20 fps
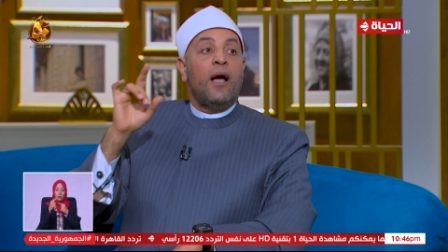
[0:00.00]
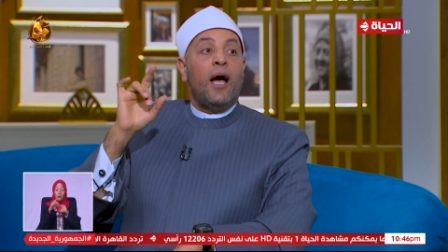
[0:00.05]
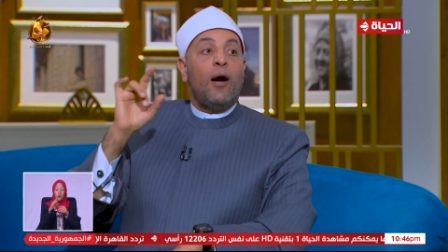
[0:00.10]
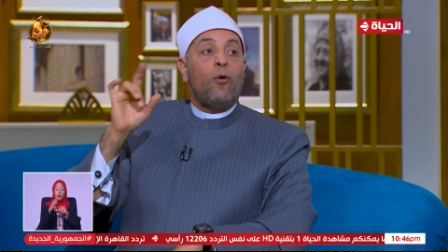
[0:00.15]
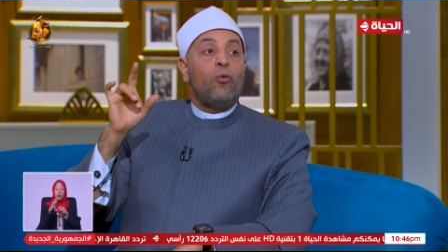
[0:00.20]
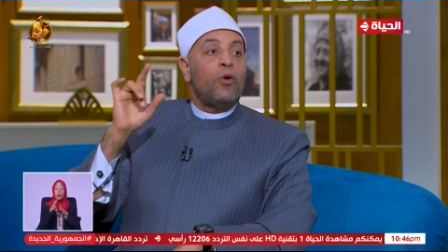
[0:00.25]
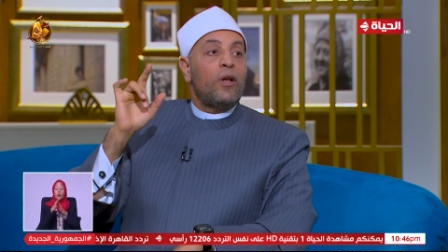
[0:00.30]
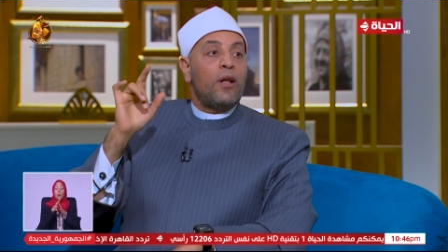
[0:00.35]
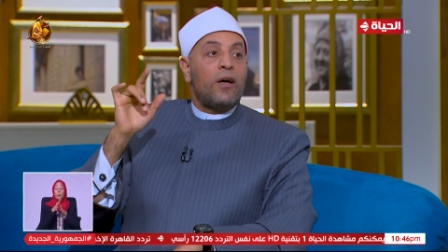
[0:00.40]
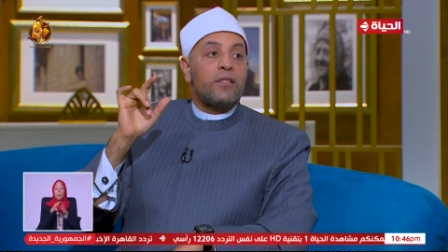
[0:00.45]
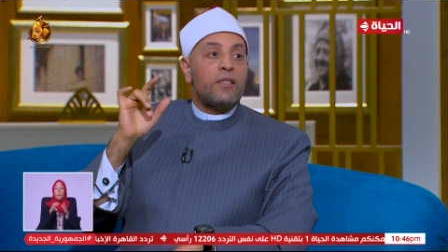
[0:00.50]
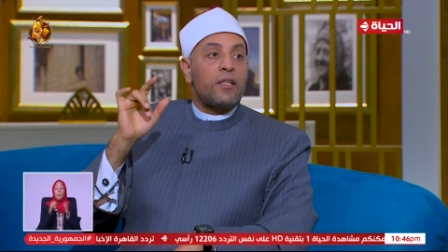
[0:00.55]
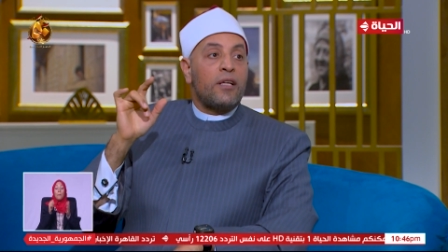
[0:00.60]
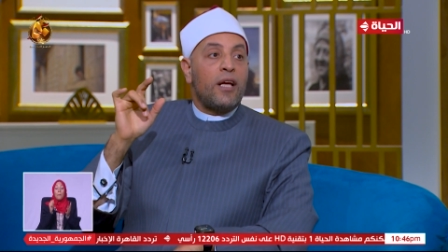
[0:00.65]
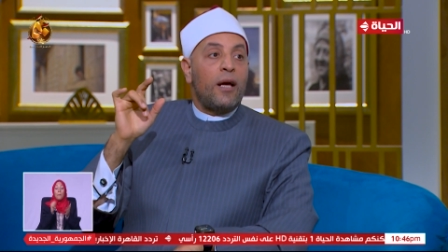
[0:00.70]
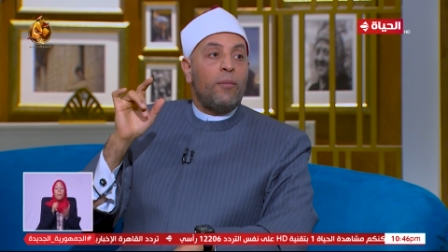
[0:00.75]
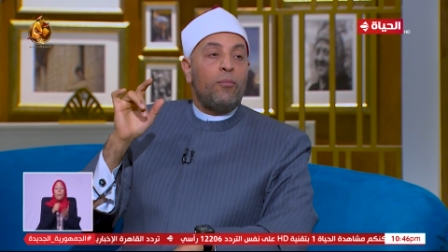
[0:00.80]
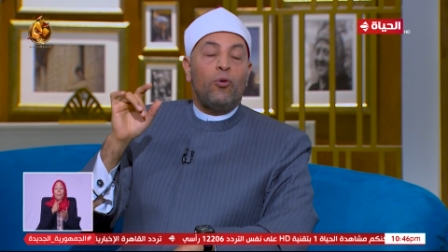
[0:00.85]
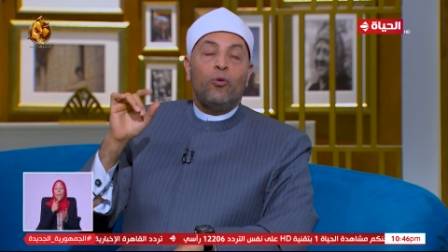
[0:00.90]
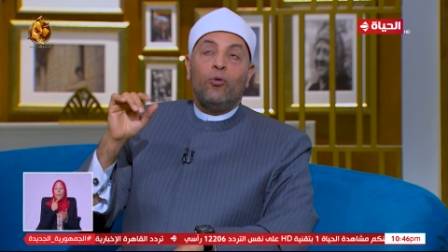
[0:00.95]
اول قصر
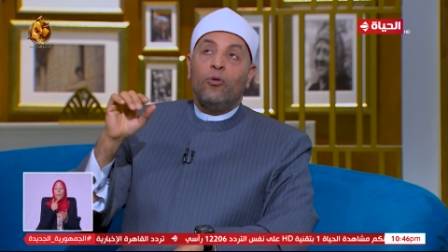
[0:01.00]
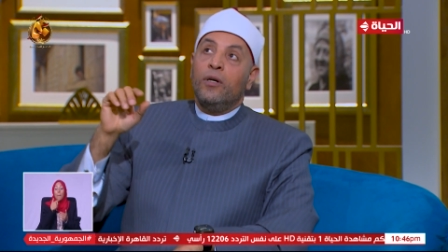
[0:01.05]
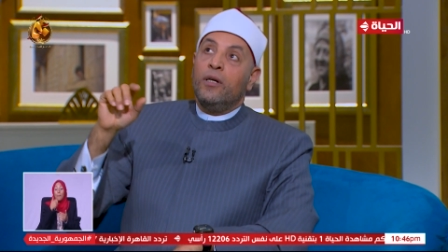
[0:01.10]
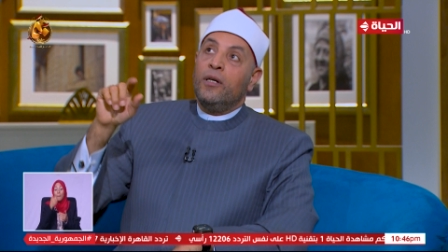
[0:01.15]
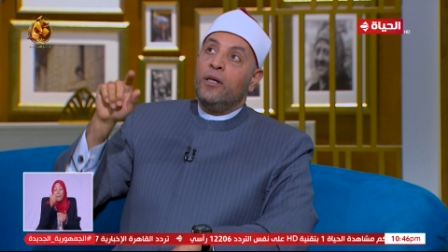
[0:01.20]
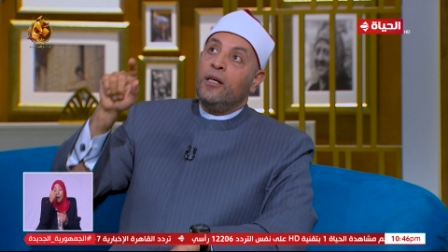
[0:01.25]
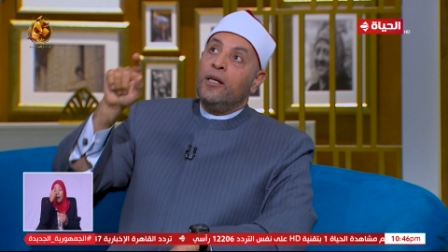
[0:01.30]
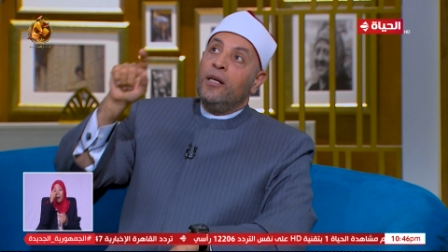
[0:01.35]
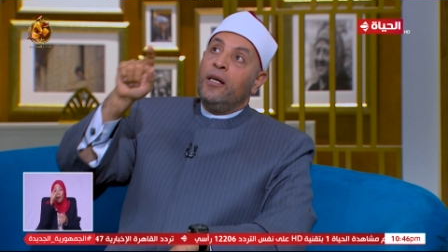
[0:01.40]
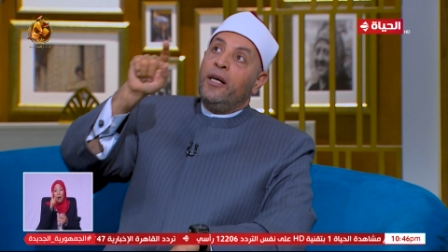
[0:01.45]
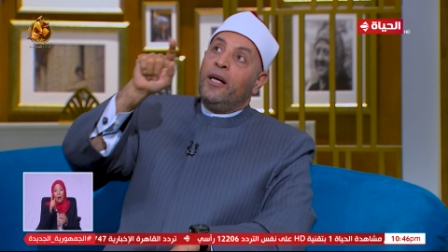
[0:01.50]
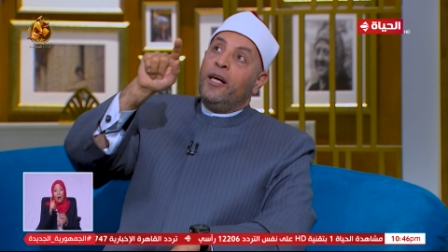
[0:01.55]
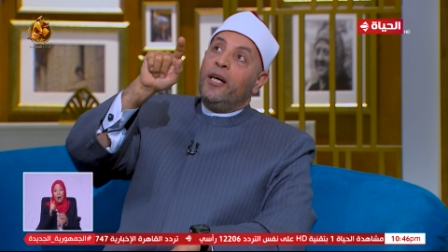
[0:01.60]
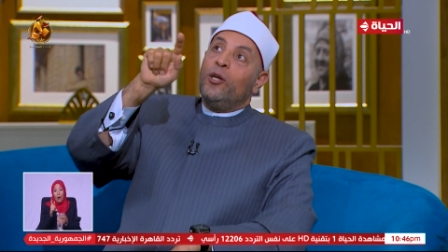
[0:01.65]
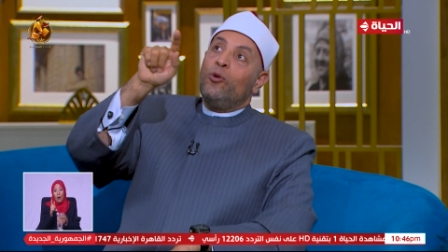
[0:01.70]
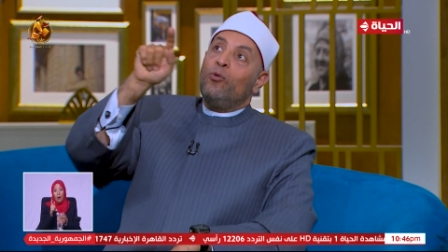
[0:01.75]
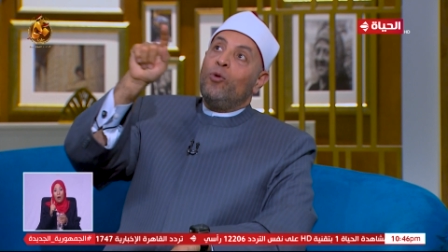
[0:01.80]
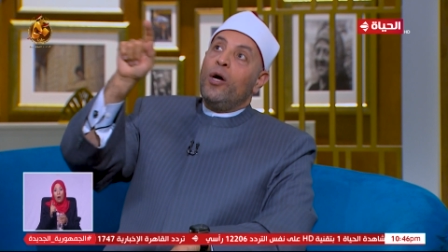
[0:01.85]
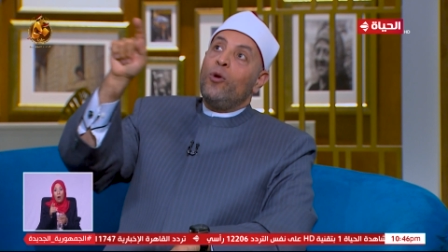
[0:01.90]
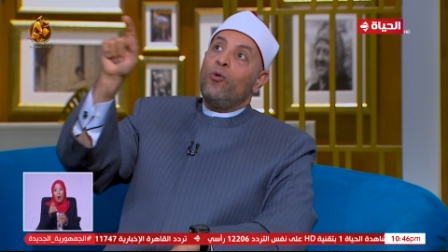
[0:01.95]
يقابلوه
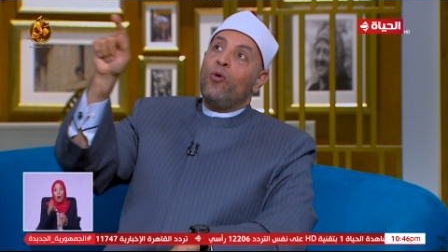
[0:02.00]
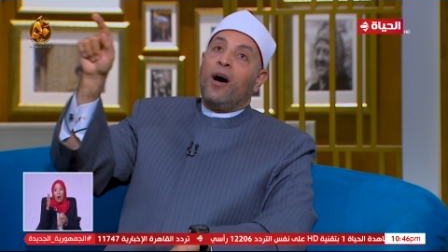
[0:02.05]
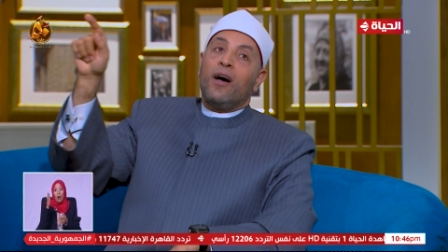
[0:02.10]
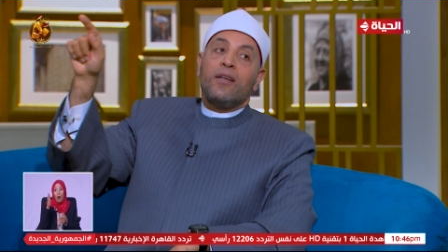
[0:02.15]
عنوانه